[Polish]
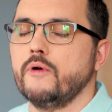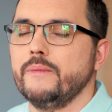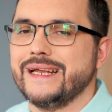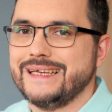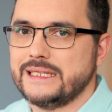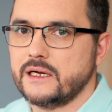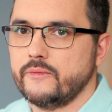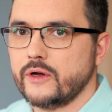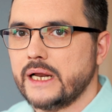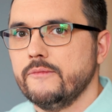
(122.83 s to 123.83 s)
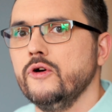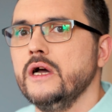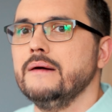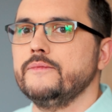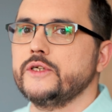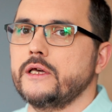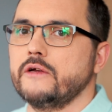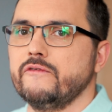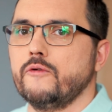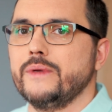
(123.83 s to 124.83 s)
pobierania tego programu,
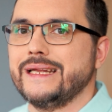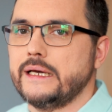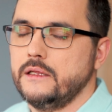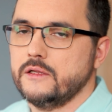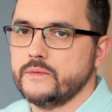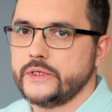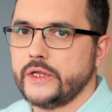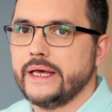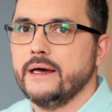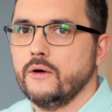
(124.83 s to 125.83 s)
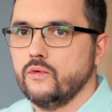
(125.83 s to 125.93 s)
przekierowywał mnie na inną stronę,